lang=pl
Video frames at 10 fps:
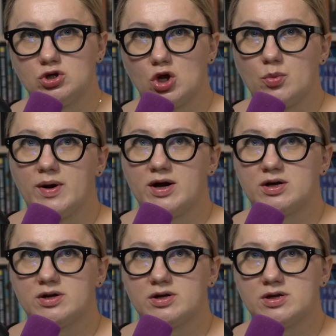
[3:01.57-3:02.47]

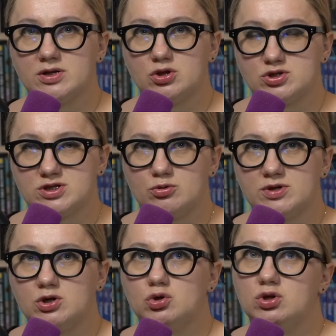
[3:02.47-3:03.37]
Globach dostał
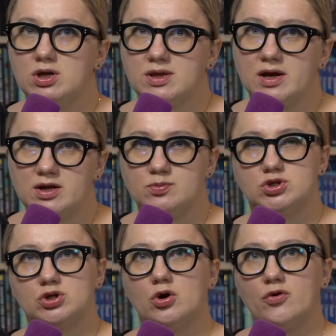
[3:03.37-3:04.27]
nagrodę
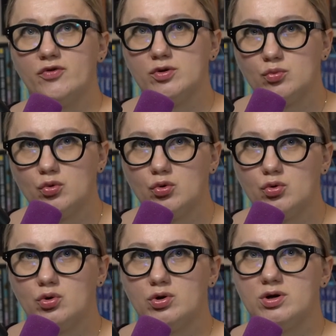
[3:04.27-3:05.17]
najlepszego
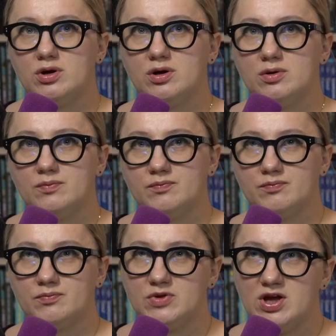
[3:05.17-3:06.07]
filmu
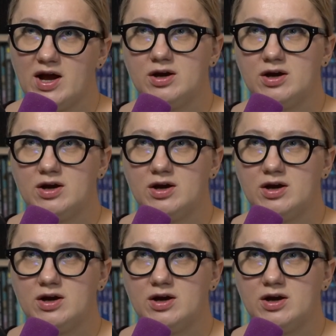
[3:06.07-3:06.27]
um,